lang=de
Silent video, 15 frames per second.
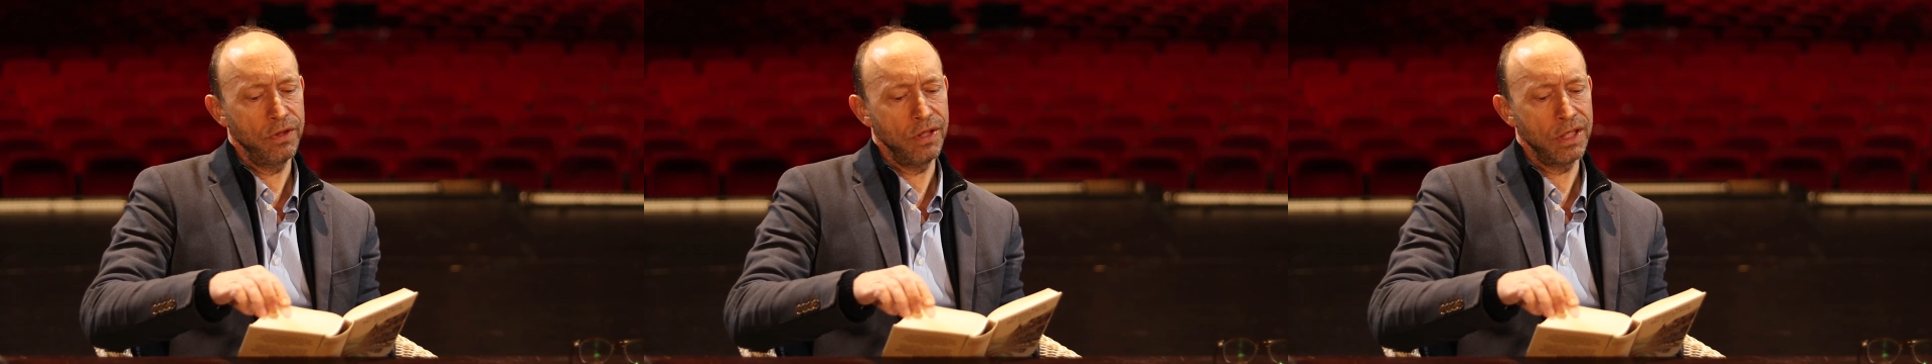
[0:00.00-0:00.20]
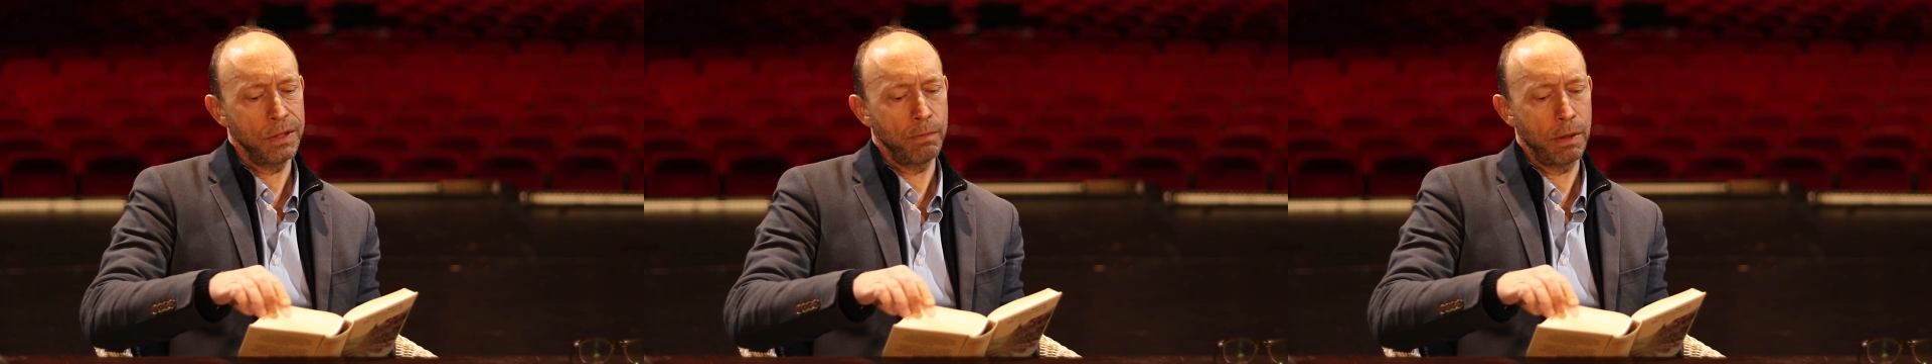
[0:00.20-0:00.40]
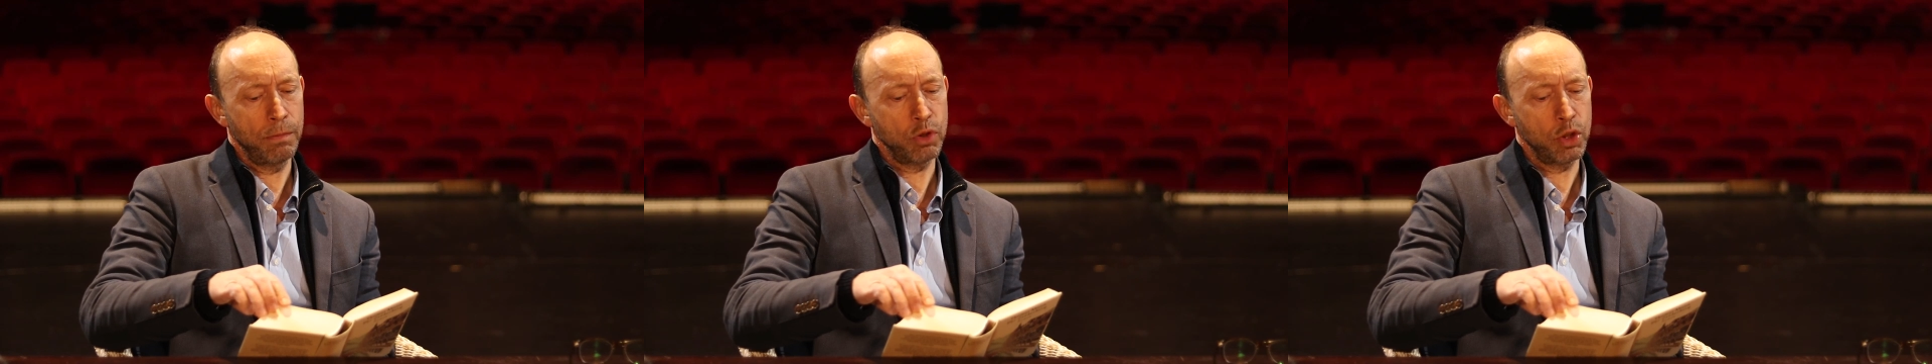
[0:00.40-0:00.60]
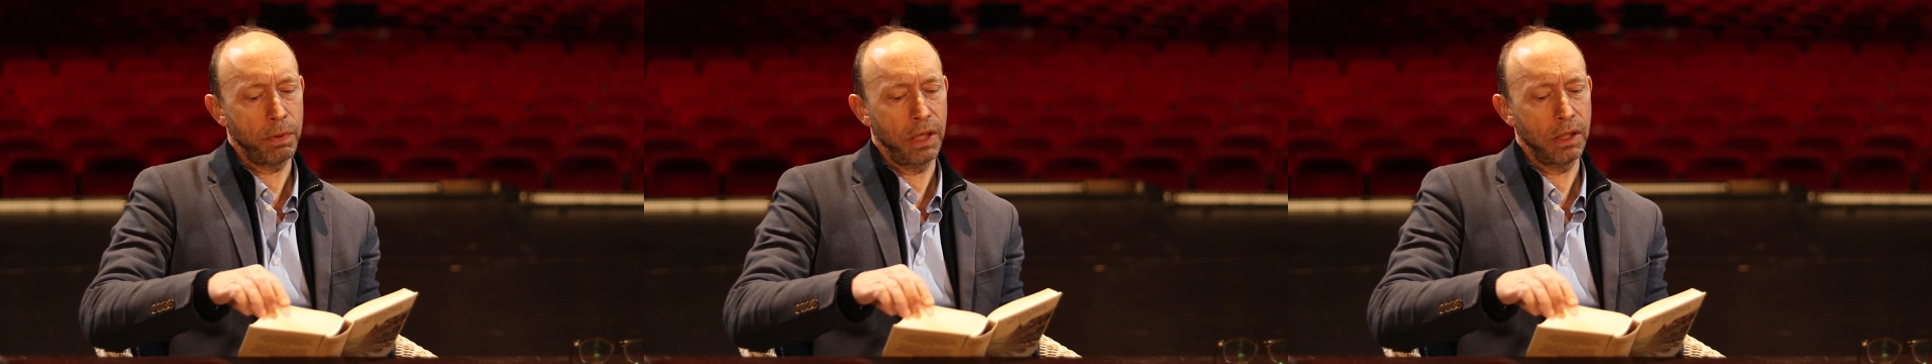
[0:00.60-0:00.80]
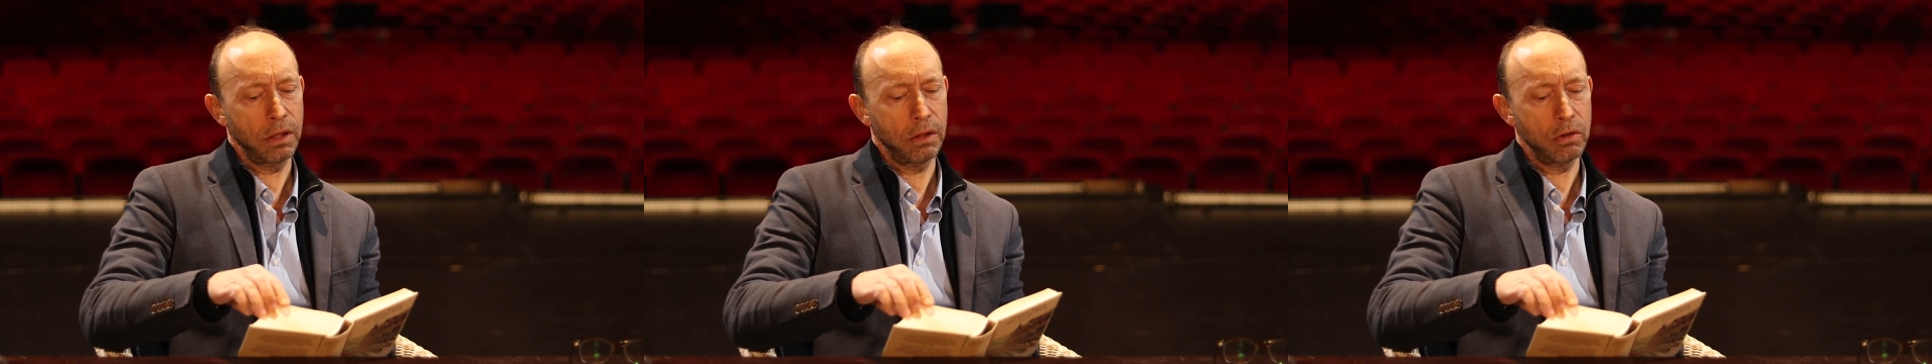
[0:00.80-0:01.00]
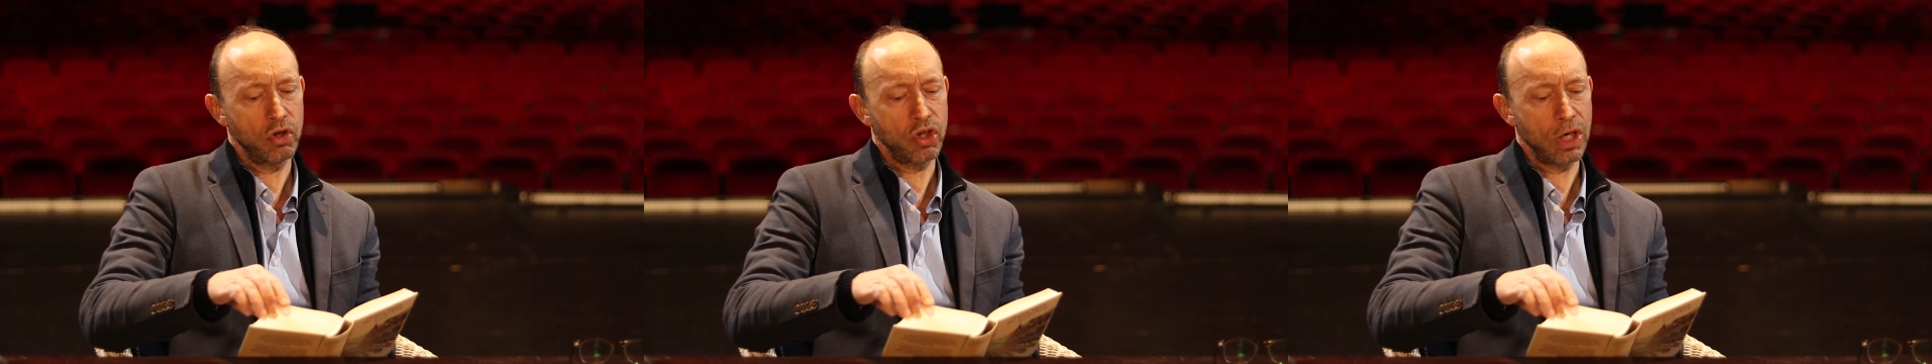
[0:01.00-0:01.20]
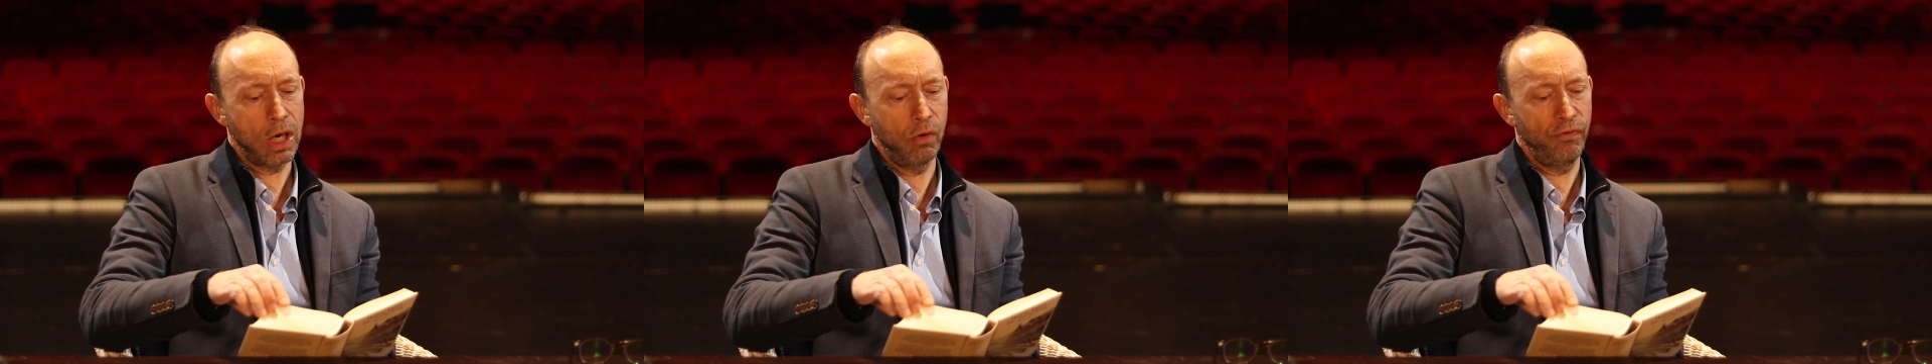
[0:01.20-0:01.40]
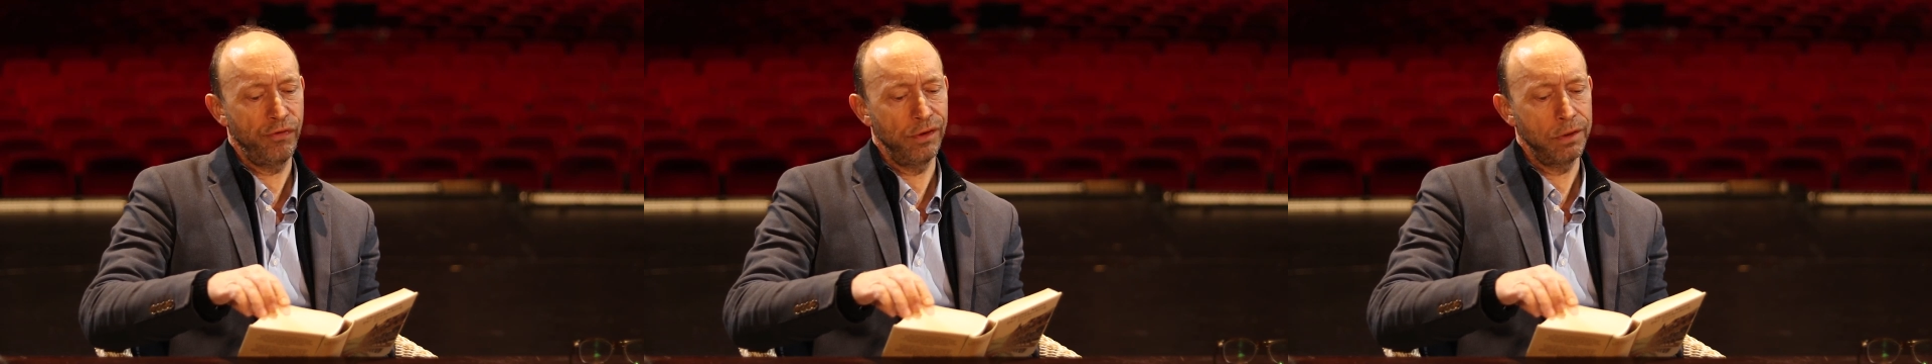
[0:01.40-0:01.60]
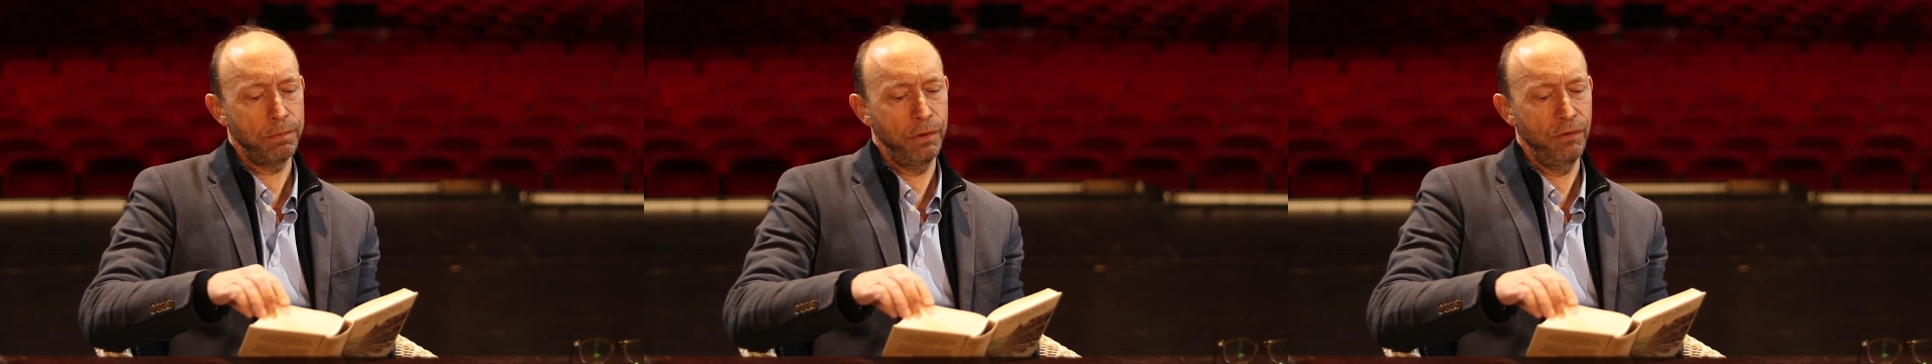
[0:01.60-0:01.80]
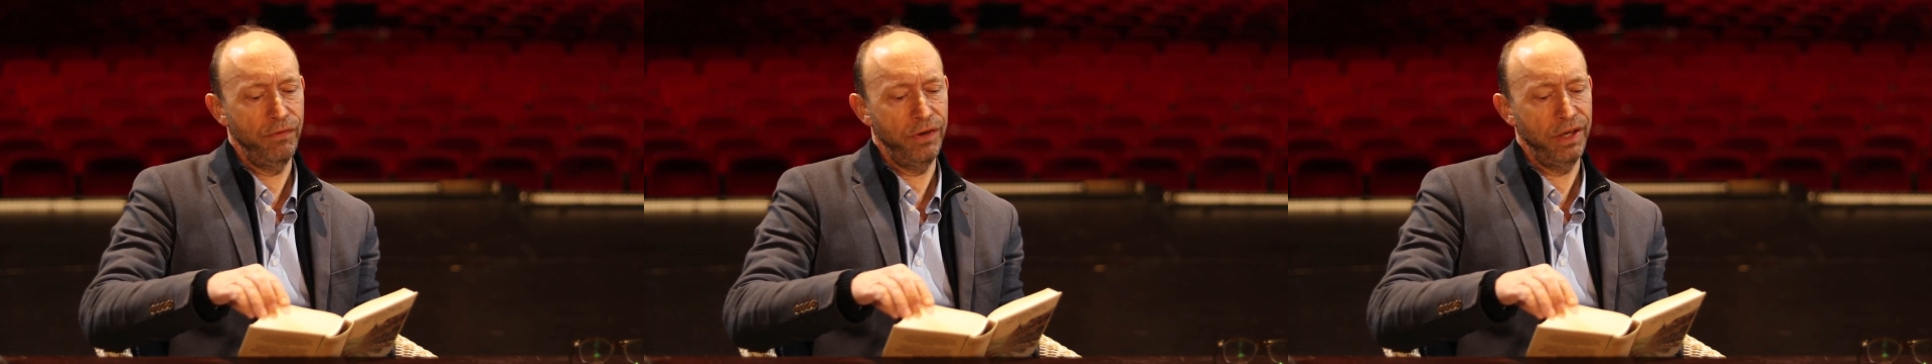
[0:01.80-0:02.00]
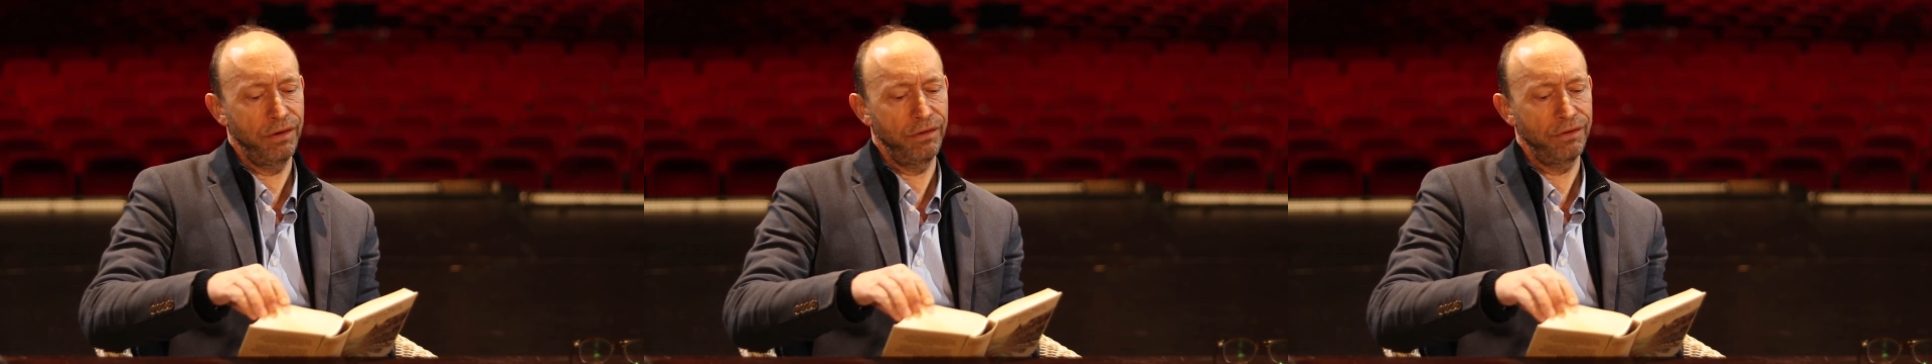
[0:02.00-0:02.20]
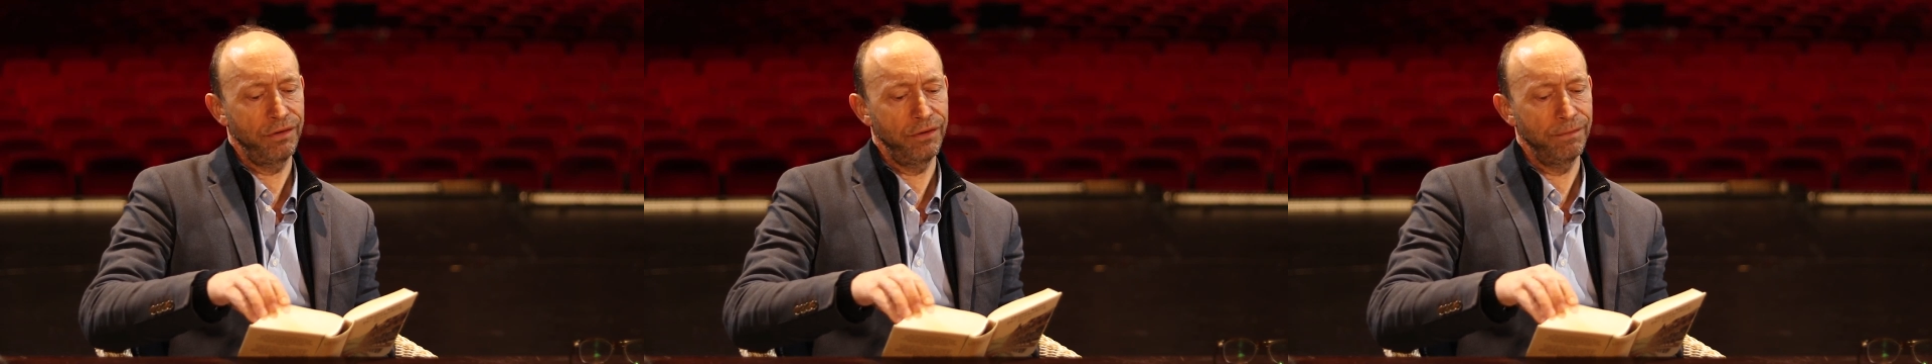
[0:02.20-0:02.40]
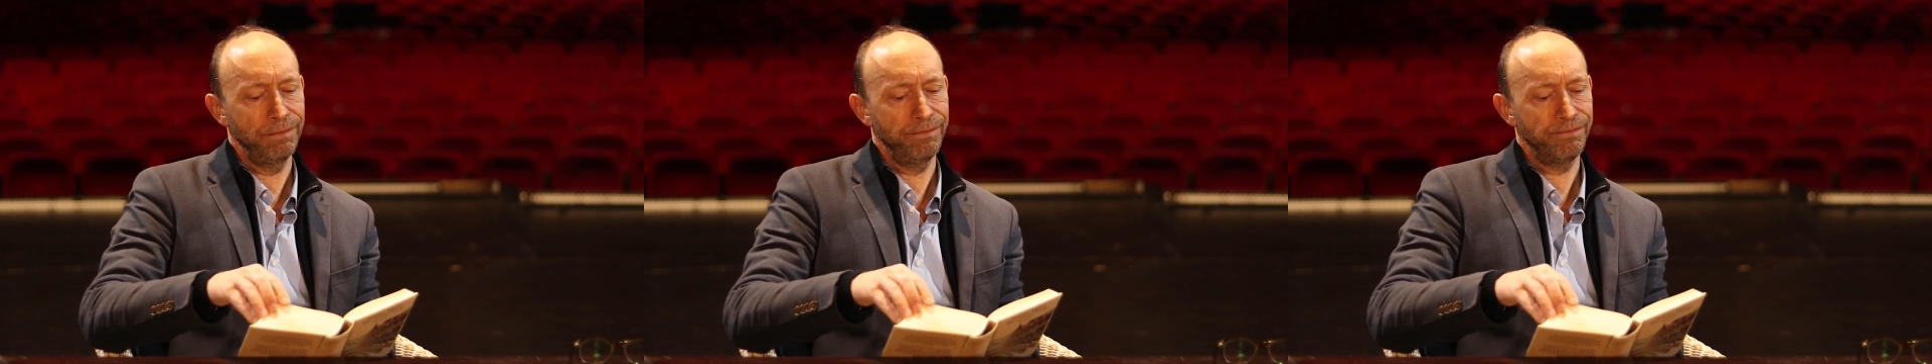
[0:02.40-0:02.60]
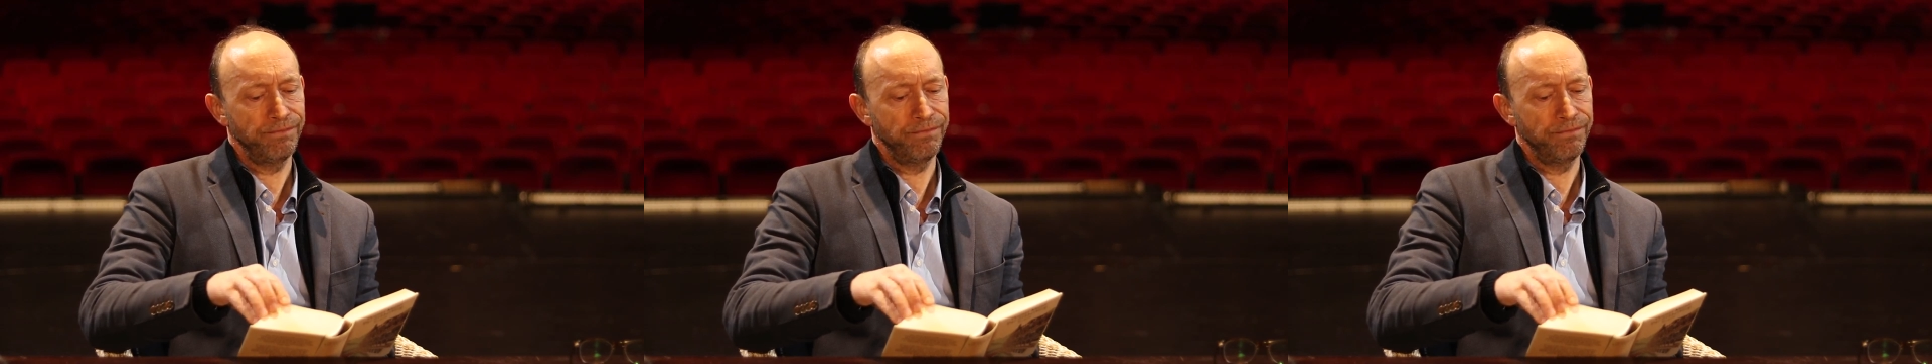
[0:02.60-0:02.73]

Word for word: die sie beim Sprechen schaufelnd bewegte.